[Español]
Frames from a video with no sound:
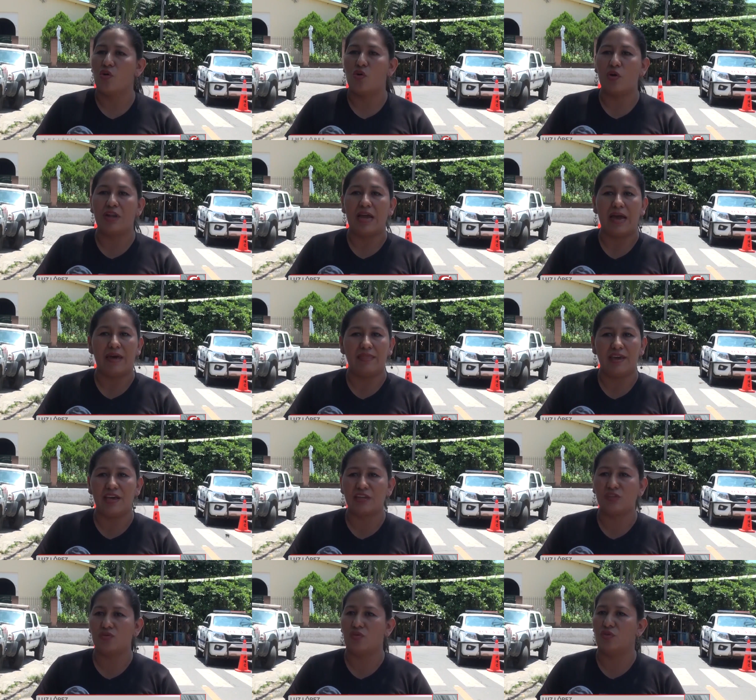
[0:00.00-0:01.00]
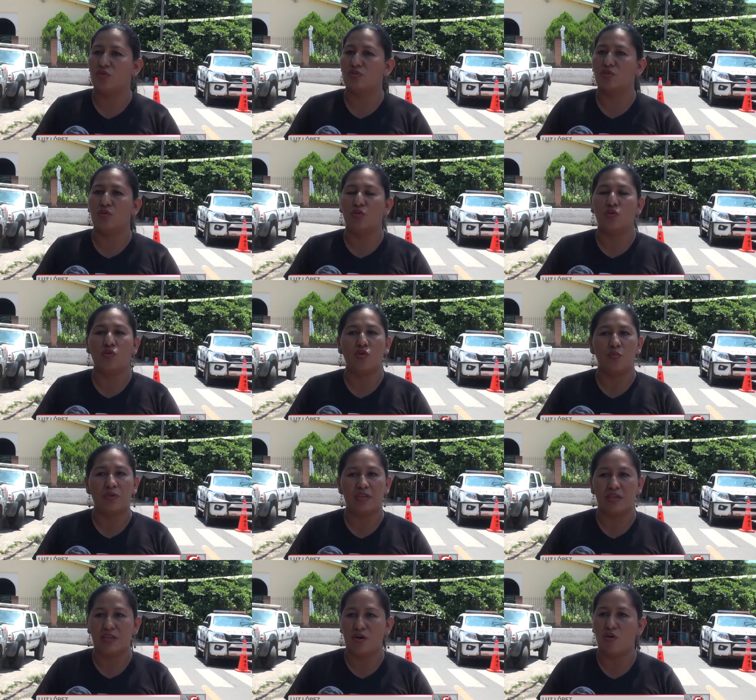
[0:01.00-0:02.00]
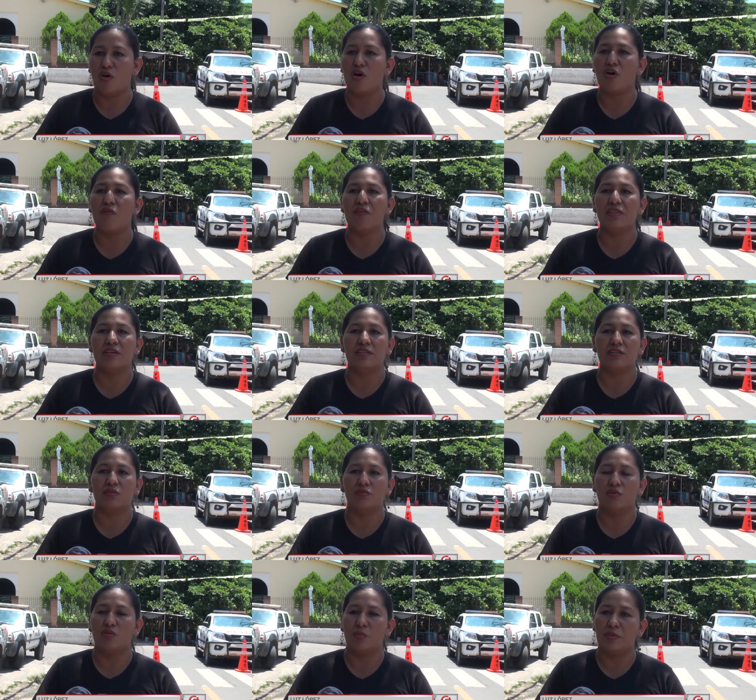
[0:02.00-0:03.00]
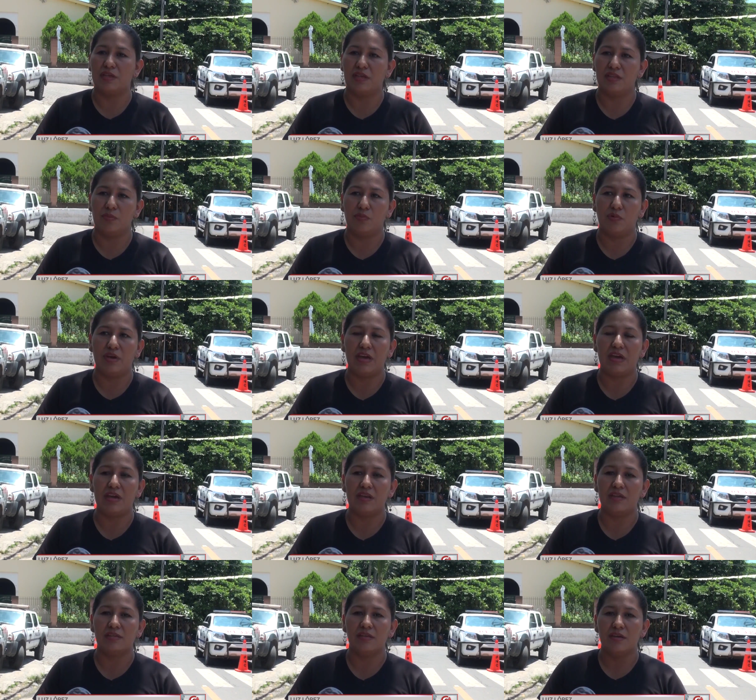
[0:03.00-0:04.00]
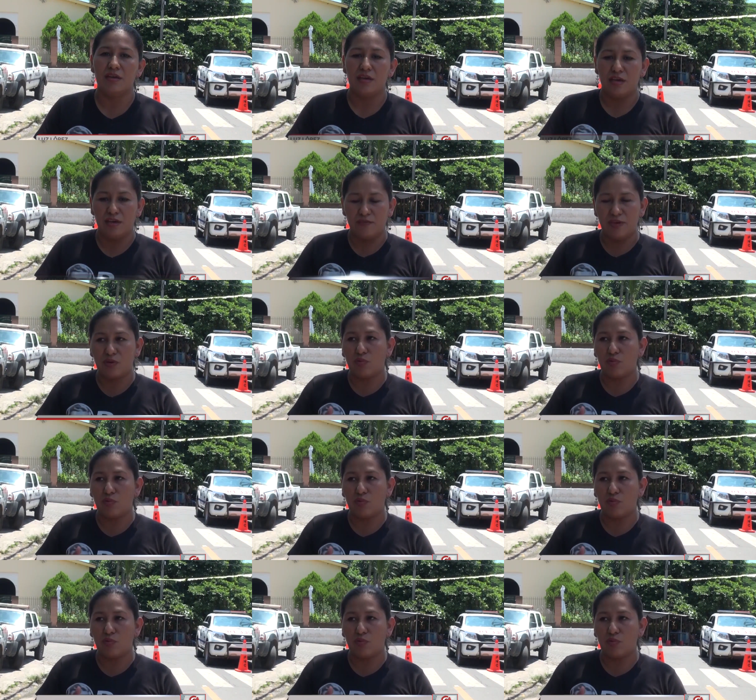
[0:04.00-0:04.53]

con las ADESCOs, con los comités de jóvenes, con los comités de mujeres y